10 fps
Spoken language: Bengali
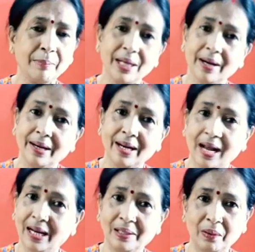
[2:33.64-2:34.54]
আমি এখানে
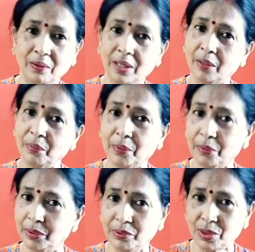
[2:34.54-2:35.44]
লাল লঙ্কার গুঁড়ো
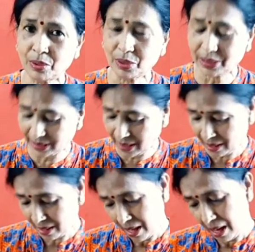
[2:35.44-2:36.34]
ইউজ করছি না
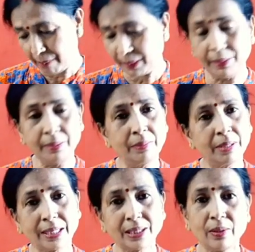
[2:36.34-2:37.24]
আমি
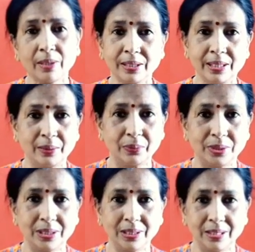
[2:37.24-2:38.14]
কাঁচা লঙ্কা দিয়েই করছি